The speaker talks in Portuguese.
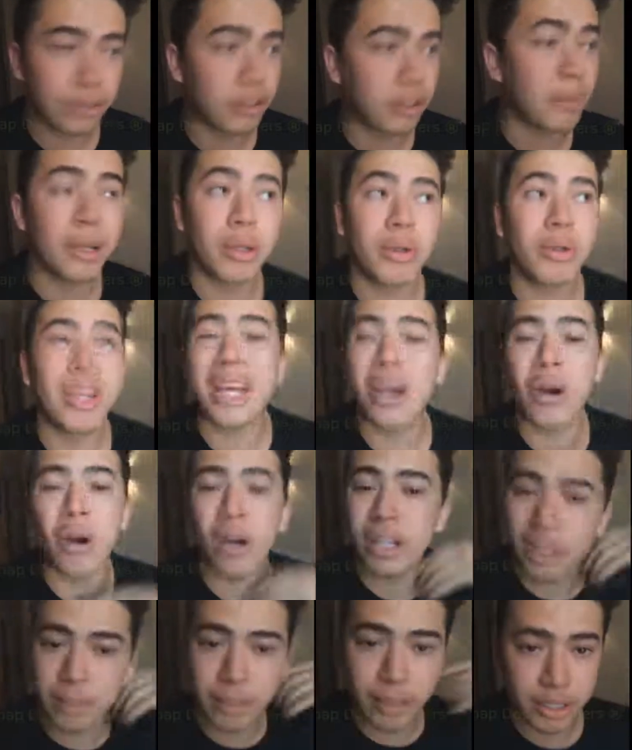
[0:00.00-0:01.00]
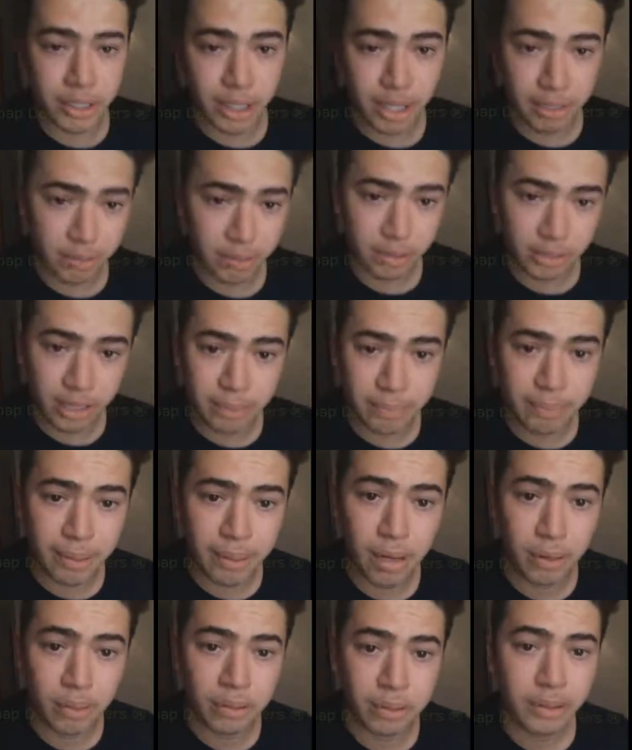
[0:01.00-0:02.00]
eu também não dei ordem para tirar você de
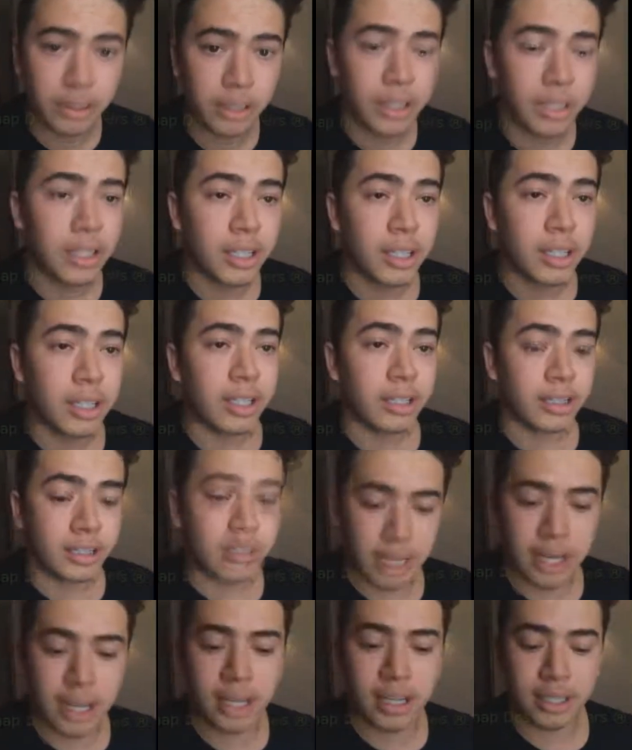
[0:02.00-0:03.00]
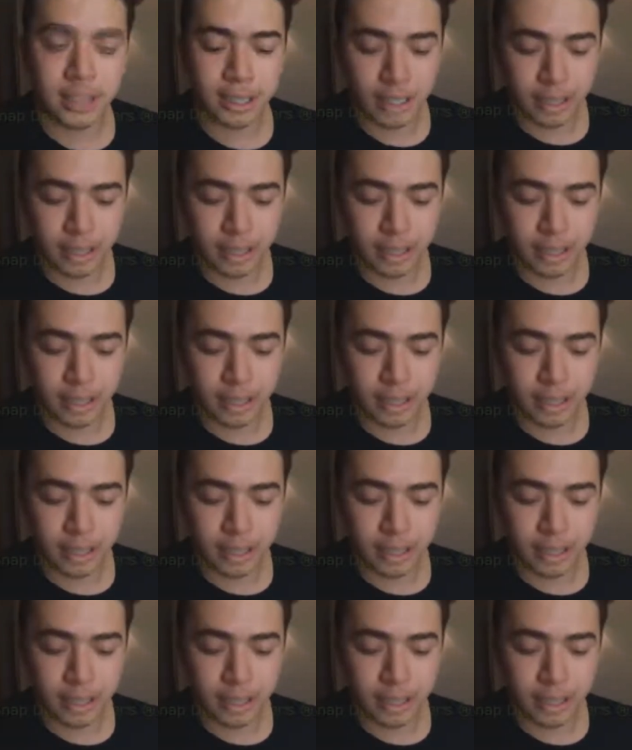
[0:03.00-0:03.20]
palco, tá?